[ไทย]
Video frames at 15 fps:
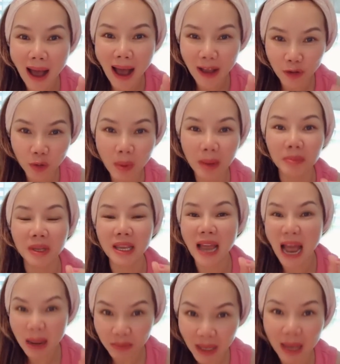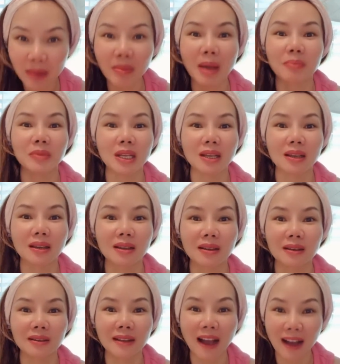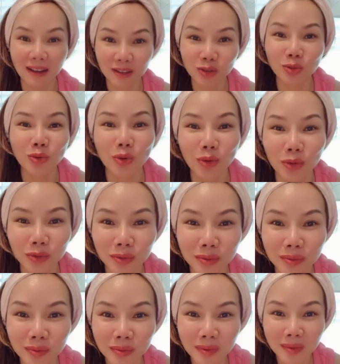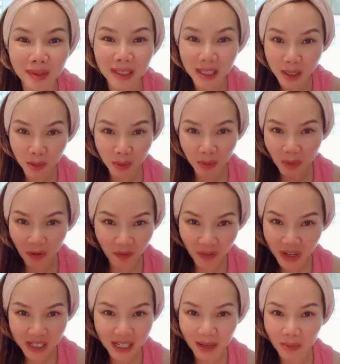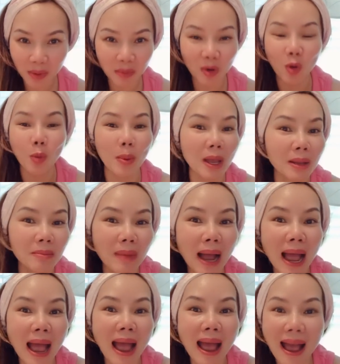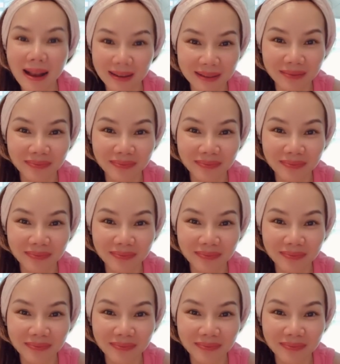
อายุแบบนี้ห้ามแต่งแบบนี้นะทุกคนคือมันแบบแฟชั่นมันโอเพนมาก